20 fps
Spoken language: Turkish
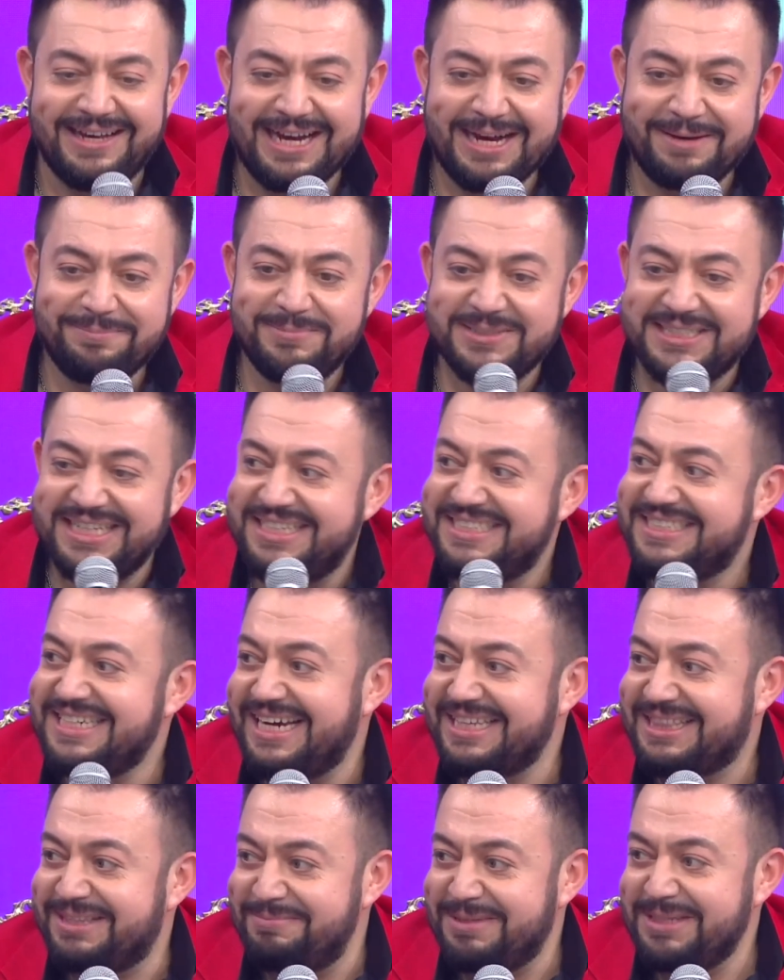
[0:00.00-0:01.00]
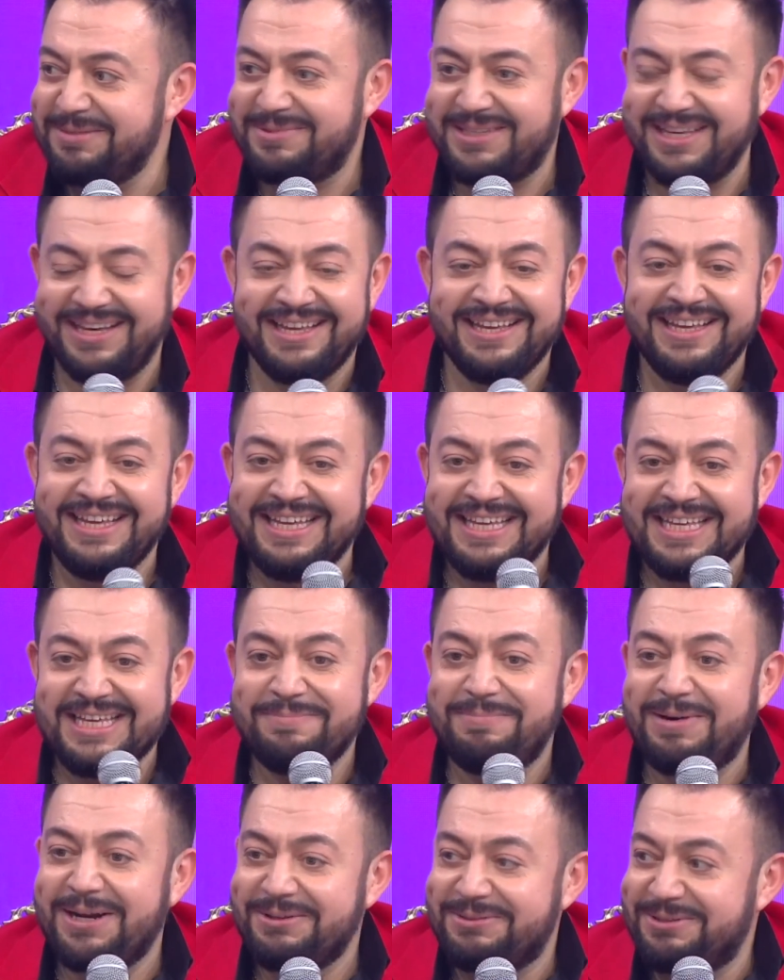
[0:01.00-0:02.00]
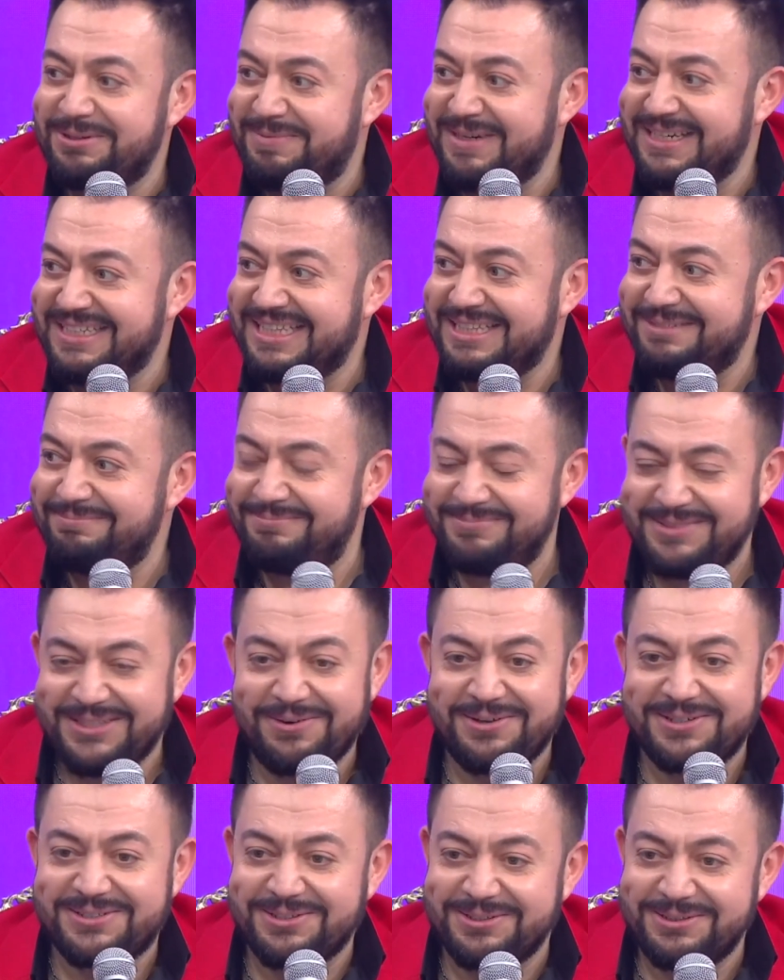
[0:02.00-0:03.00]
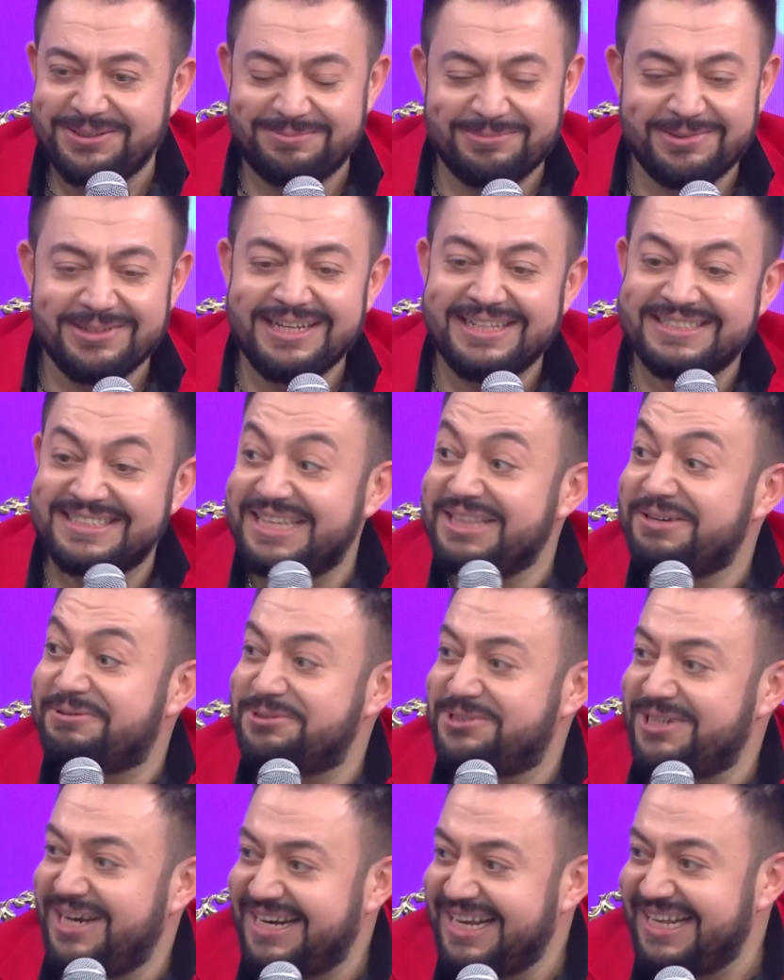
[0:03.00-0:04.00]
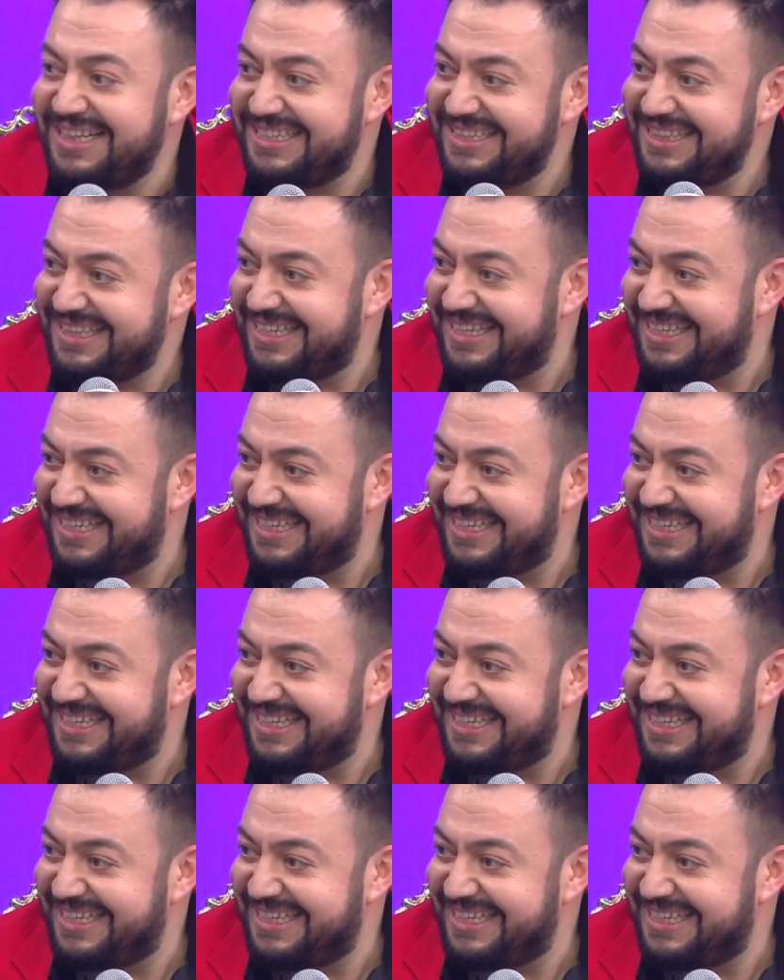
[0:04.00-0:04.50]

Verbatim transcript: abimize rica ettim. Dedim ki İmparator beni dedim bir görse olur mu? Sen de kucağına aldım.